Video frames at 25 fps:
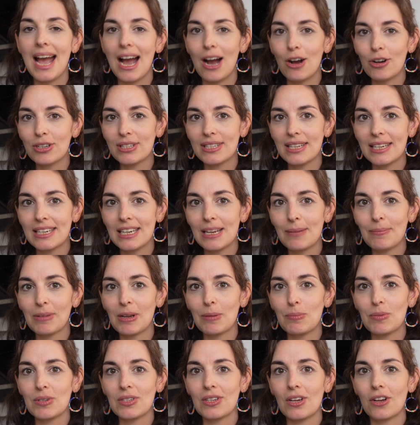Außerdem
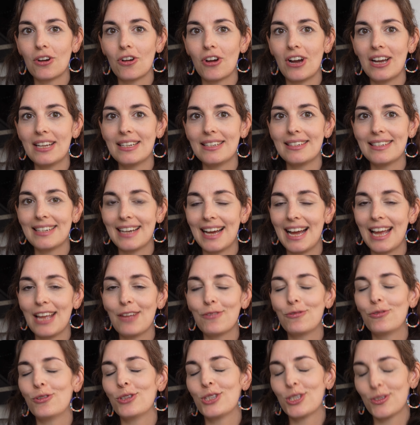gibt es auch noch einen
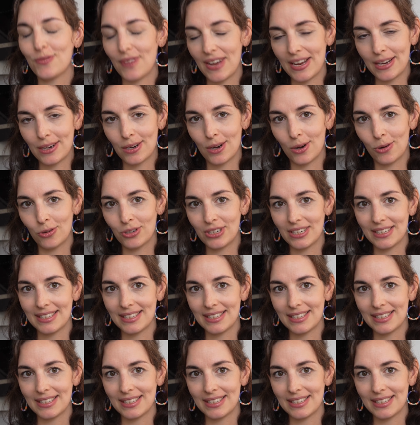3 für 2 Code.